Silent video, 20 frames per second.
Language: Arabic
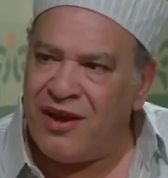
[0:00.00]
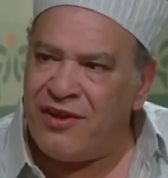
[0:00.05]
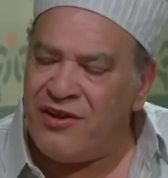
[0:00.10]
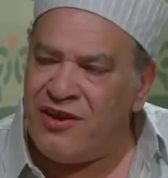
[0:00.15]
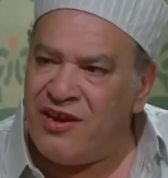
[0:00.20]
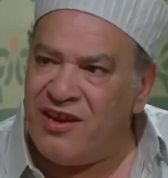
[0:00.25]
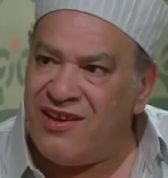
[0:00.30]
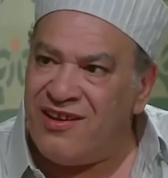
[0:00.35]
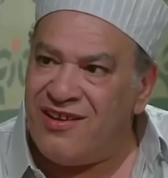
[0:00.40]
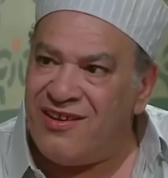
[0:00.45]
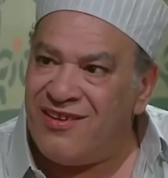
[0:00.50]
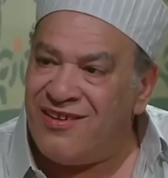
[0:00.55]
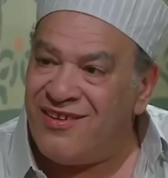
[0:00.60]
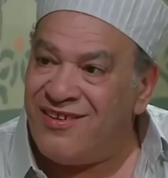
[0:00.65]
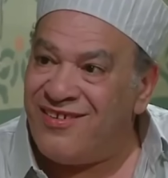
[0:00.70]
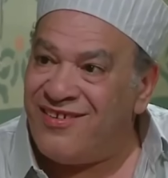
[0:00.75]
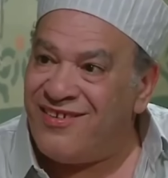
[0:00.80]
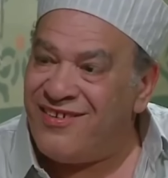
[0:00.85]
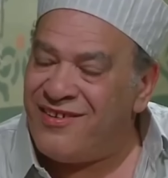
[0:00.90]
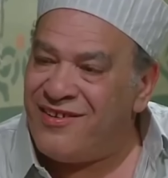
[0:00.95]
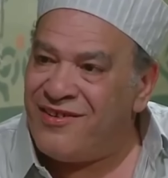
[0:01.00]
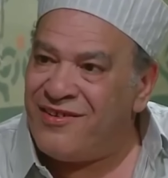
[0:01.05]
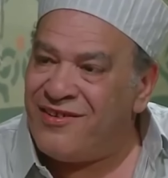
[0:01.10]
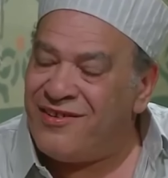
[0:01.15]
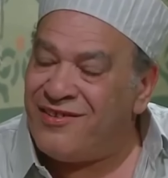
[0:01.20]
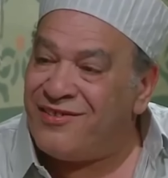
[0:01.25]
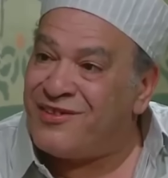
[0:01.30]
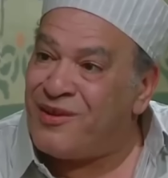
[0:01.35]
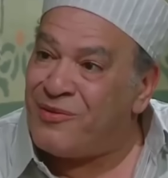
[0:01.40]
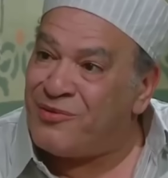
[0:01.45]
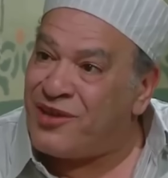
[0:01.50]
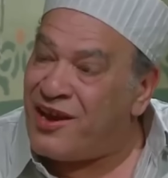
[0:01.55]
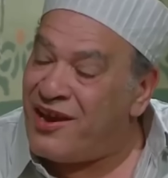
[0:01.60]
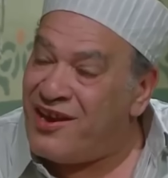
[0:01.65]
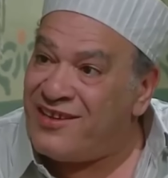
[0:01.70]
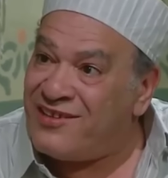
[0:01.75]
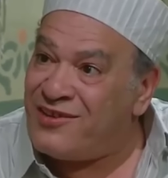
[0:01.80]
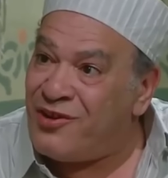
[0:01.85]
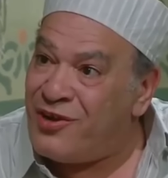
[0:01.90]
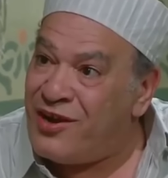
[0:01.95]
يعني ايه انت مش
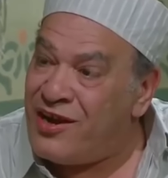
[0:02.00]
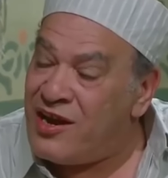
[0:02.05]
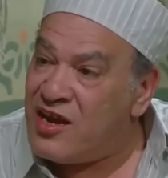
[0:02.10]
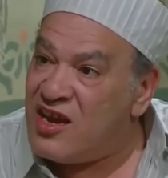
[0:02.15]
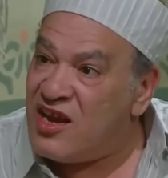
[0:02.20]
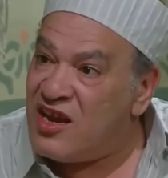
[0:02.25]
عايزها ولا